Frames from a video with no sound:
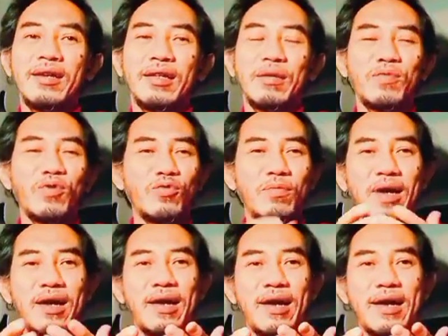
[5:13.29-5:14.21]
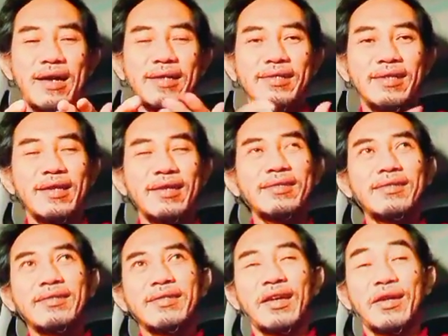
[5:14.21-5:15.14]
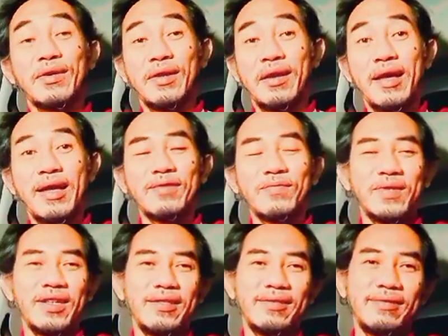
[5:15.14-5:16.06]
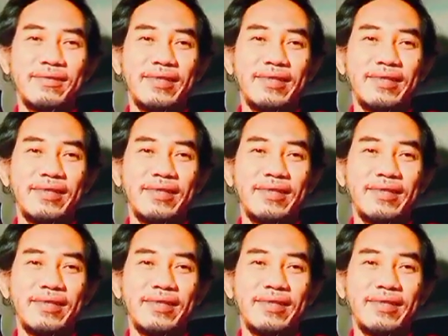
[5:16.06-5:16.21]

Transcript: di perumahan, ya yang keren begitu.